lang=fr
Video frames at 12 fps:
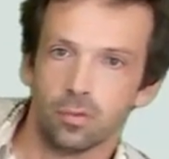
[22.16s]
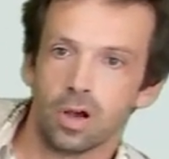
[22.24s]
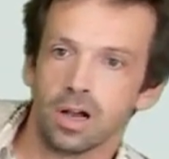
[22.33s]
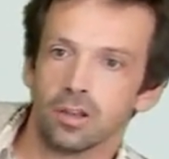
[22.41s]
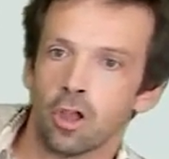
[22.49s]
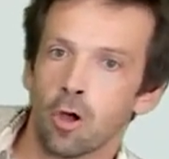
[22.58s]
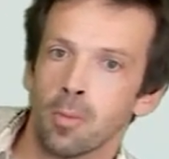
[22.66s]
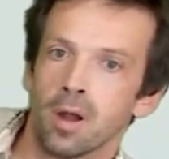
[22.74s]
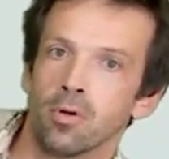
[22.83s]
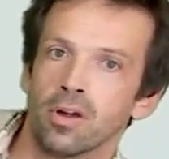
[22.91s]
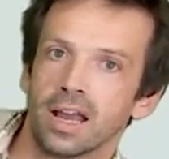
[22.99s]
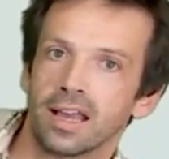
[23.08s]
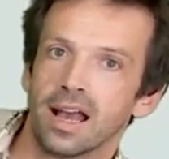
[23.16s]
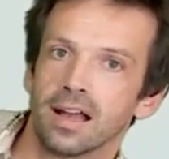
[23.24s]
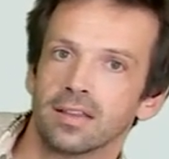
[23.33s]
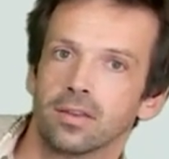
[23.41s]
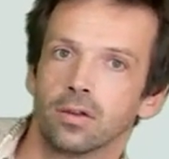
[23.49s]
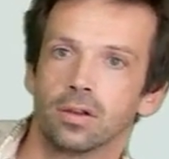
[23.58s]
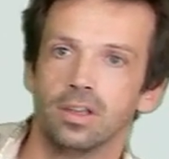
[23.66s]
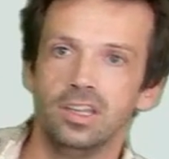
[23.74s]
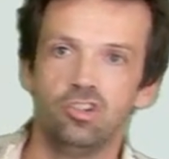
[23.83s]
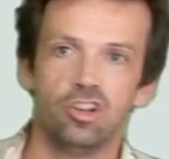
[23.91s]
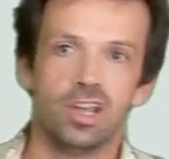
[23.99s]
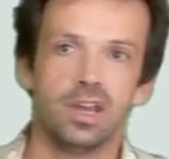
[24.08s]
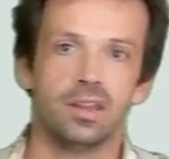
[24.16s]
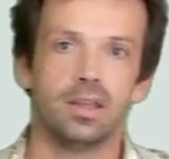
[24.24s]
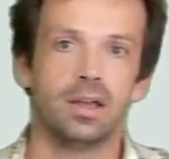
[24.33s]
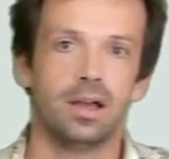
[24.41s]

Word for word: voir normalement la carte IGN